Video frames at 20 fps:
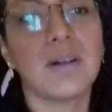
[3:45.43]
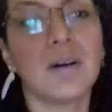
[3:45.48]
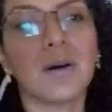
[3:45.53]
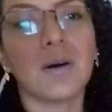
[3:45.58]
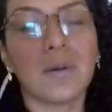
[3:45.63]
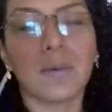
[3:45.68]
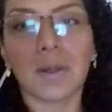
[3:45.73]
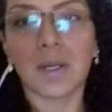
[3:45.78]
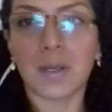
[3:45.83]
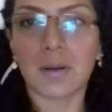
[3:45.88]

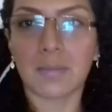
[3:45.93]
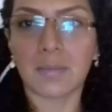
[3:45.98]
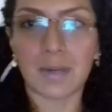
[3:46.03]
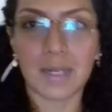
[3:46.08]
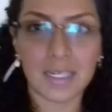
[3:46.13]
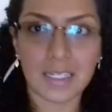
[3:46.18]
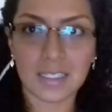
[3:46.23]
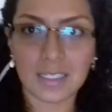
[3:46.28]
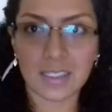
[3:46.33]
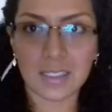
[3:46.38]
o bueno,
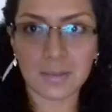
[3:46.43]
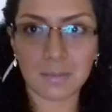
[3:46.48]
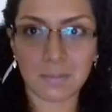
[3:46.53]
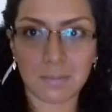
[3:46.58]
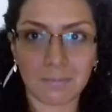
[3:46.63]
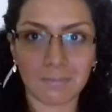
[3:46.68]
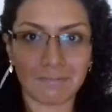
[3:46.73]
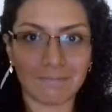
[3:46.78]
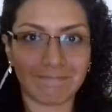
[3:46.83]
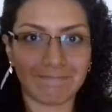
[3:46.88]
más
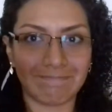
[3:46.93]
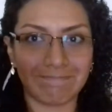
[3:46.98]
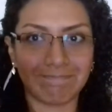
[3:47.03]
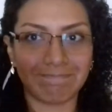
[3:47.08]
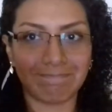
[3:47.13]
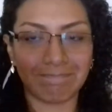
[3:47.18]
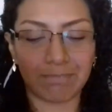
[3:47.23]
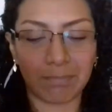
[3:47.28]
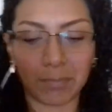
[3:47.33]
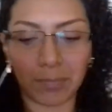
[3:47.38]

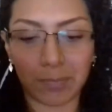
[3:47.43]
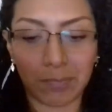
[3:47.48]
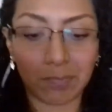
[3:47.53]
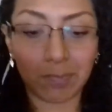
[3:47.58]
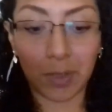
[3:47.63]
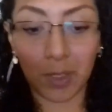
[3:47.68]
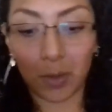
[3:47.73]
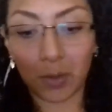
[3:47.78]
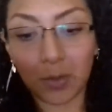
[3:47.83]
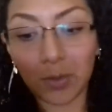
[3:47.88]
mm,
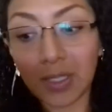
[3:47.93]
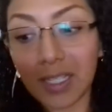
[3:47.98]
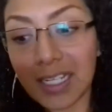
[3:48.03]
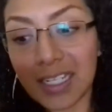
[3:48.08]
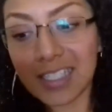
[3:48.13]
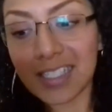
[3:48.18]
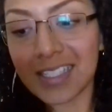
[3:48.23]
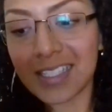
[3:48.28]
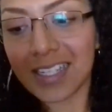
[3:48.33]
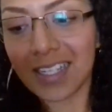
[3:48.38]

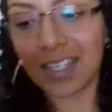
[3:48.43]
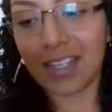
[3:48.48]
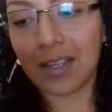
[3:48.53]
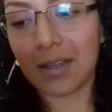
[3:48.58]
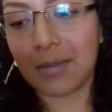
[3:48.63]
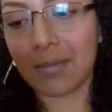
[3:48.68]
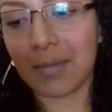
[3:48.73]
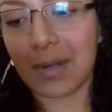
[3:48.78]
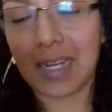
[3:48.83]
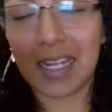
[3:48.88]
preguntas
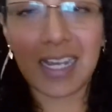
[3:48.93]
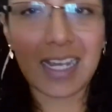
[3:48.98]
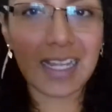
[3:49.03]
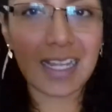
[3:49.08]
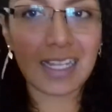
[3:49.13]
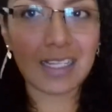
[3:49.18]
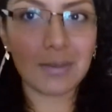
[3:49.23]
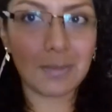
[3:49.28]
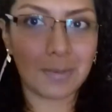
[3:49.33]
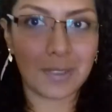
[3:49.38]

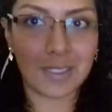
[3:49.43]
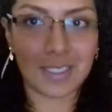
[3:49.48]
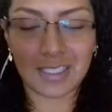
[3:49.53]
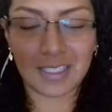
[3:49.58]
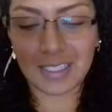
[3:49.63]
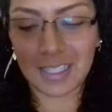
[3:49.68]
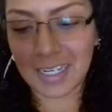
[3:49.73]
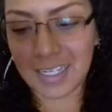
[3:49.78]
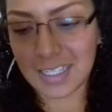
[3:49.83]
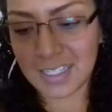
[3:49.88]
variadas, pues
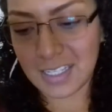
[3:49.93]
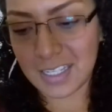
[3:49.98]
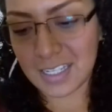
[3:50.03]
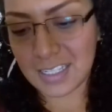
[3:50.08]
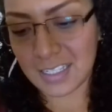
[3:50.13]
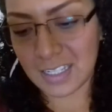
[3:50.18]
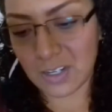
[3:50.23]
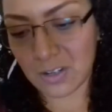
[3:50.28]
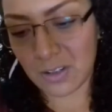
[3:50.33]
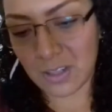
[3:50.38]
ahí
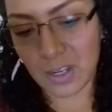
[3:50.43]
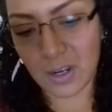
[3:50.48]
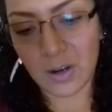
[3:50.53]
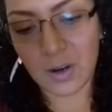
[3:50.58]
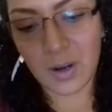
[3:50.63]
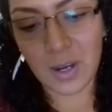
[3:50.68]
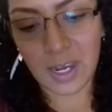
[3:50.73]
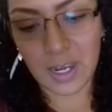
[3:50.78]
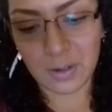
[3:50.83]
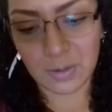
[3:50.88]
sí se los
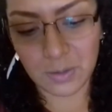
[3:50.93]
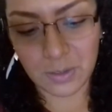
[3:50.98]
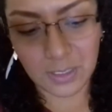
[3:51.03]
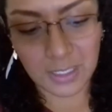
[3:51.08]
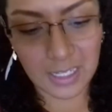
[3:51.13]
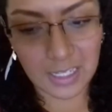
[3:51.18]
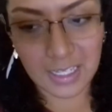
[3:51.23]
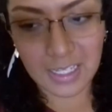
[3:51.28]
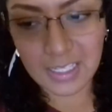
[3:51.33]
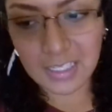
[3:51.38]
dejo a
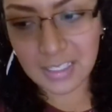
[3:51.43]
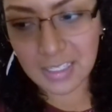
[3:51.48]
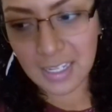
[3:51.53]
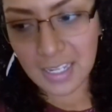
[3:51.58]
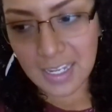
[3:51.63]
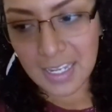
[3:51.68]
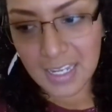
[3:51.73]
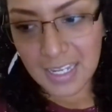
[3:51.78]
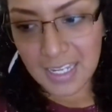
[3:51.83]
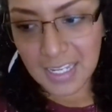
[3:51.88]
ustedes.
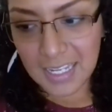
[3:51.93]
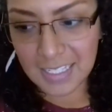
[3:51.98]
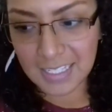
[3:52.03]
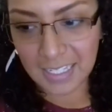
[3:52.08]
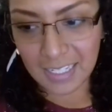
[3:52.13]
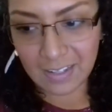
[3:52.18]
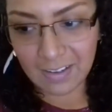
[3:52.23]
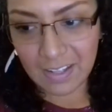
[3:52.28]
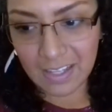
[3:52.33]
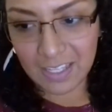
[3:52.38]
Y
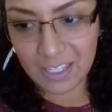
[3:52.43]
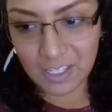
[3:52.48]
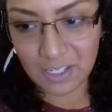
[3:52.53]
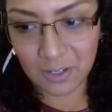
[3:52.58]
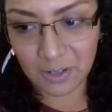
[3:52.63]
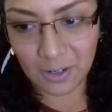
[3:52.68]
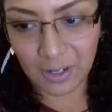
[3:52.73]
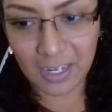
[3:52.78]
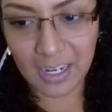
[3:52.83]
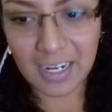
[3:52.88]
se acaba de
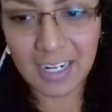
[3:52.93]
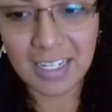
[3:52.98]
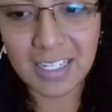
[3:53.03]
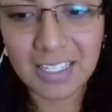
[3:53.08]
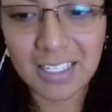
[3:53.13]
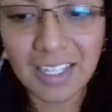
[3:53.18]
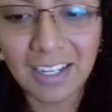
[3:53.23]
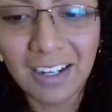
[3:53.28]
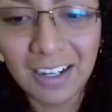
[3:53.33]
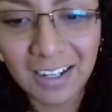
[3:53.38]
chorrear esto.